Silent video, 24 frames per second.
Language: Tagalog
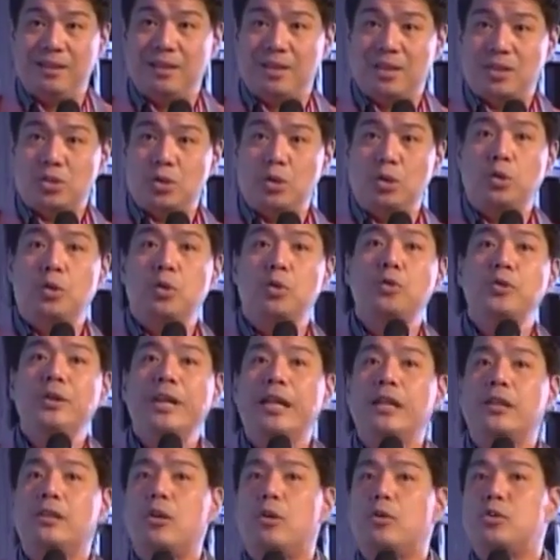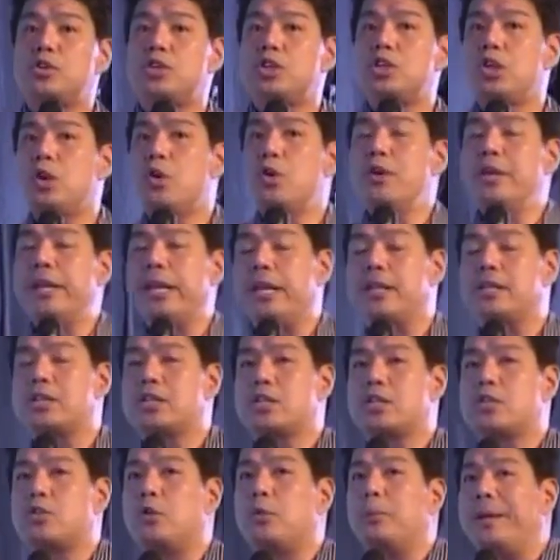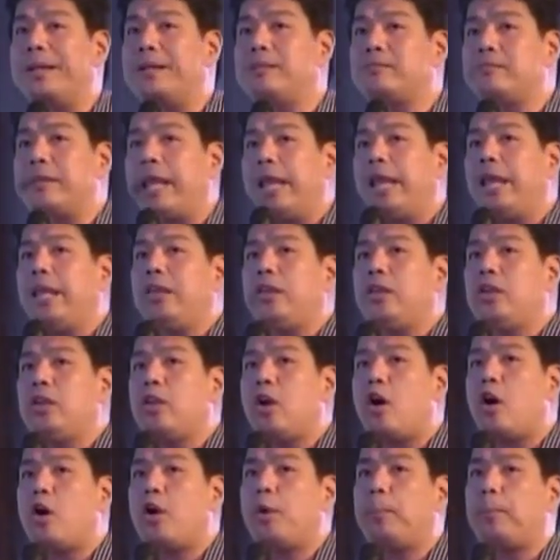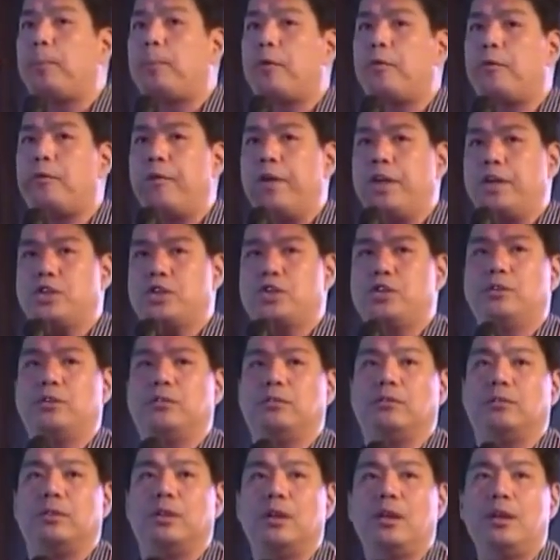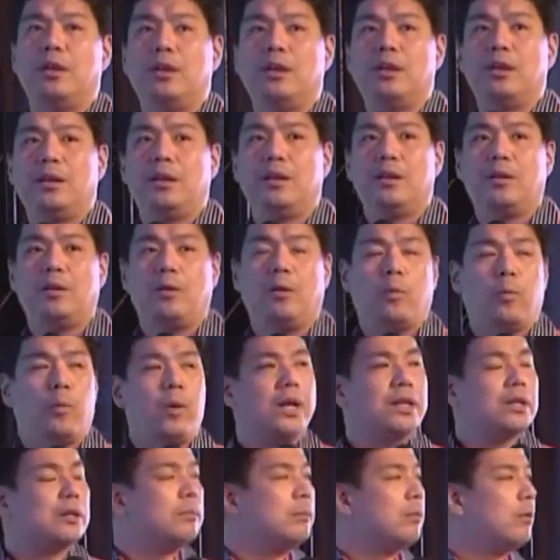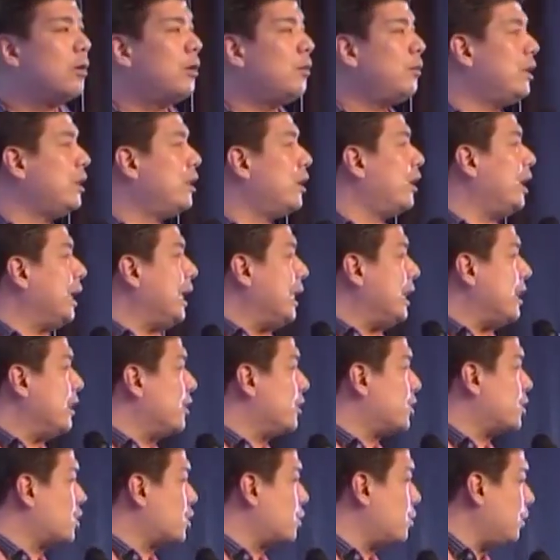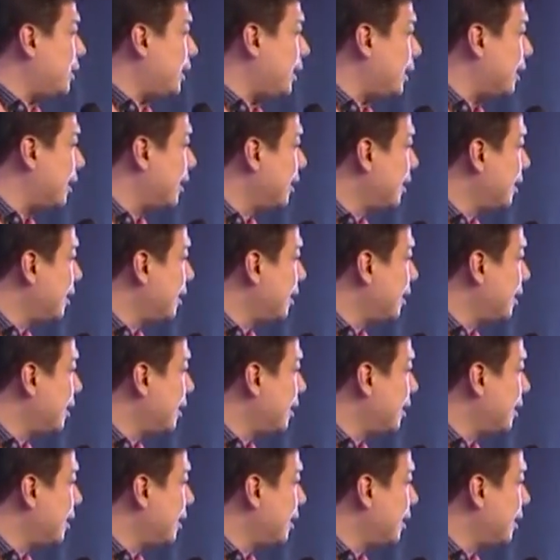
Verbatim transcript: So you need those units to maintain your profession. What more with our industry?